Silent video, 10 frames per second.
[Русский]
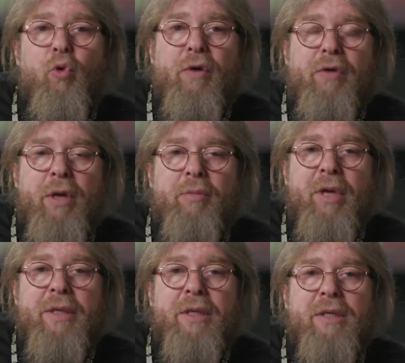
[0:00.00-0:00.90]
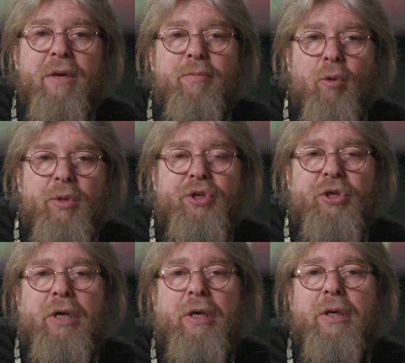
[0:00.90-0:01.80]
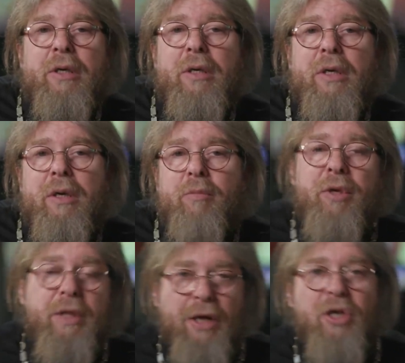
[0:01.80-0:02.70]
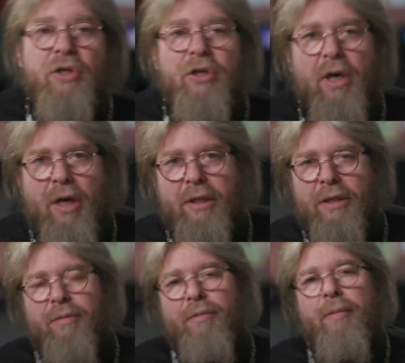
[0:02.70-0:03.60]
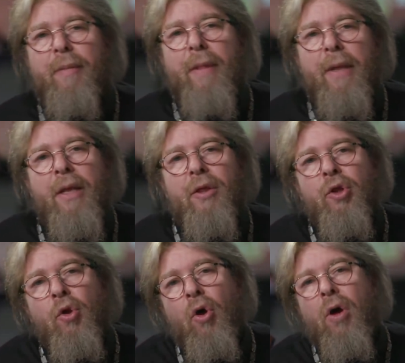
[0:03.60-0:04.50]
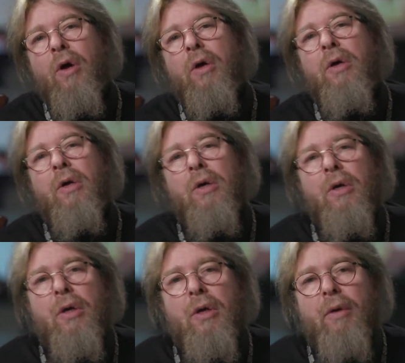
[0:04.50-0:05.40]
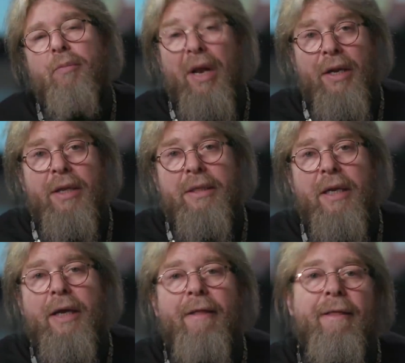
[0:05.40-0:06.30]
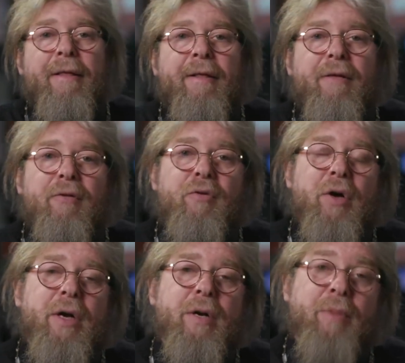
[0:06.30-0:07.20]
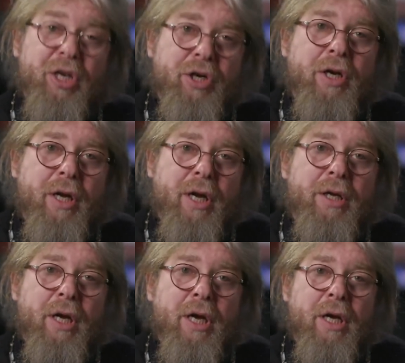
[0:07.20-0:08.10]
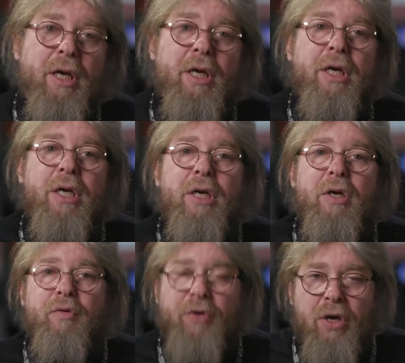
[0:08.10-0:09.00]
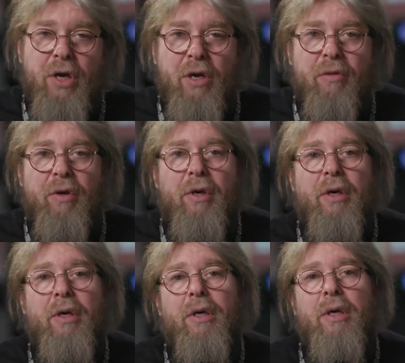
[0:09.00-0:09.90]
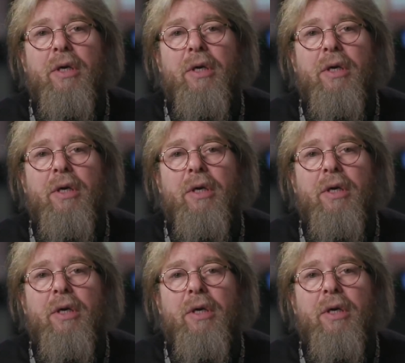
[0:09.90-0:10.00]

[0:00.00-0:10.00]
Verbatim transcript: уровень медицинской помощи был, конечно же, разным. Но больницы в больших городах, в Киеве,